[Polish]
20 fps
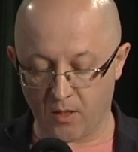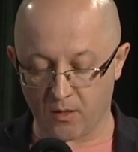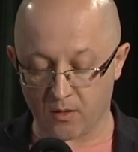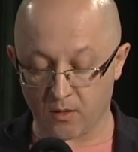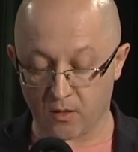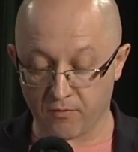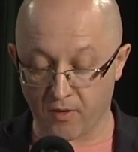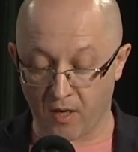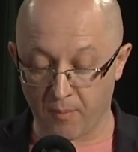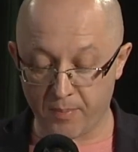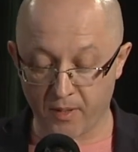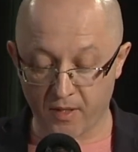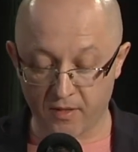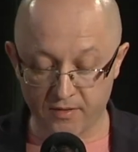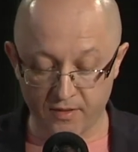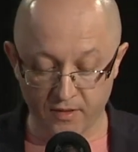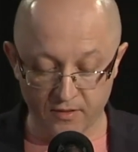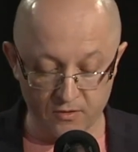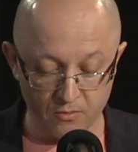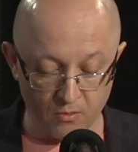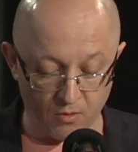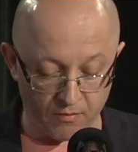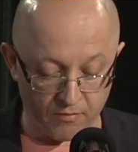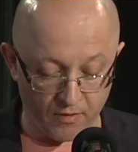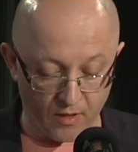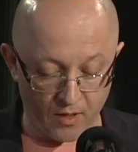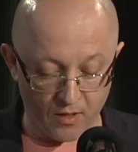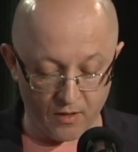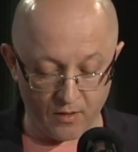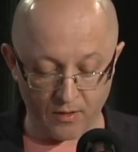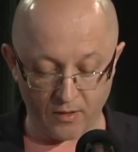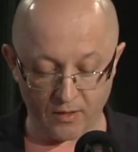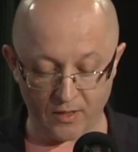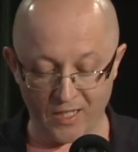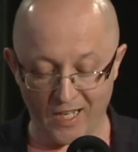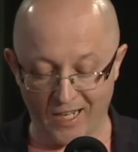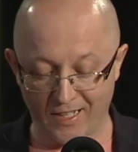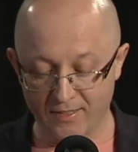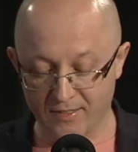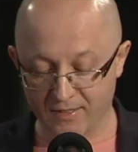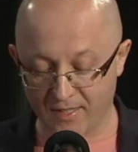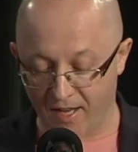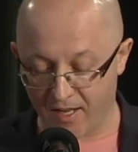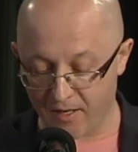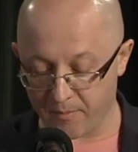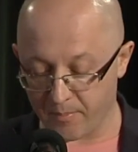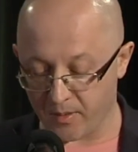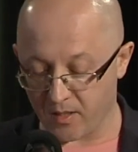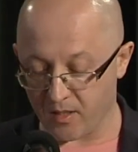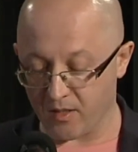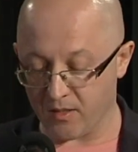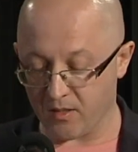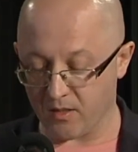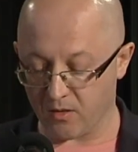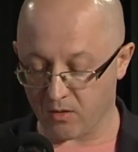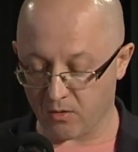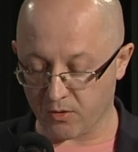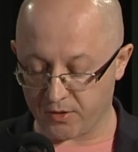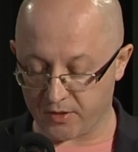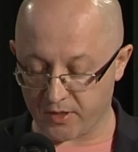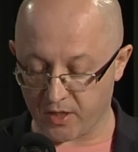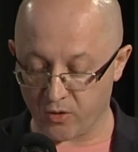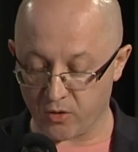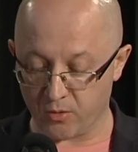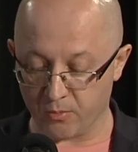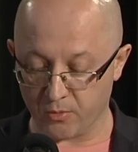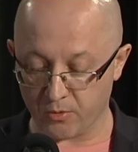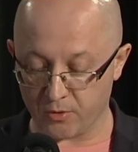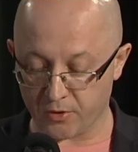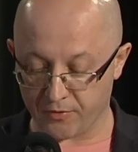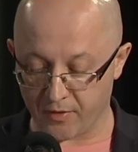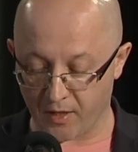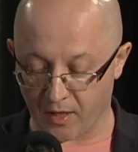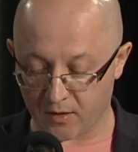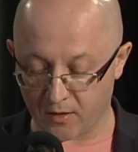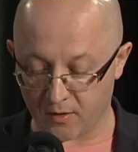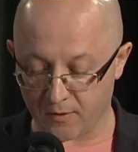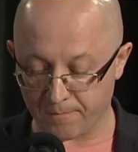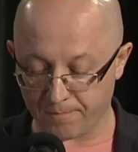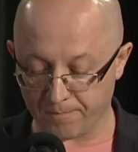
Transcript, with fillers: Dwa pierwsze słowa, jak skalpel, rozcięły mu świat.